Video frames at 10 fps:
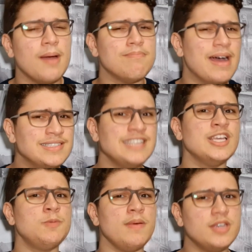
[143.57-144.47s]
Mas aí
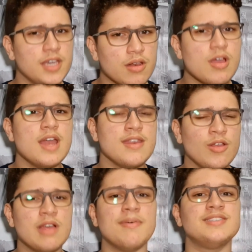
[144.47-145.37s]
vocês pediram,
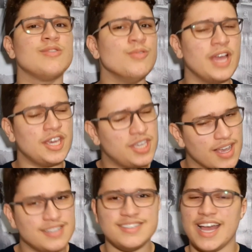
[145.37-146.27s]
eu dei uma segunda
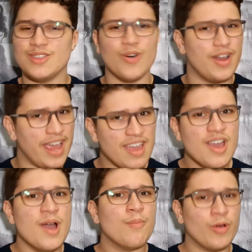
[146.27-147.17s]
chance e adorei,
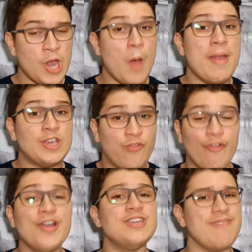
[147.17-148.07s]
porque eu realmente
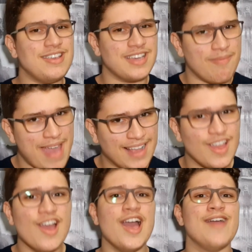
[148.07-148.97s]
fui de mente aberta,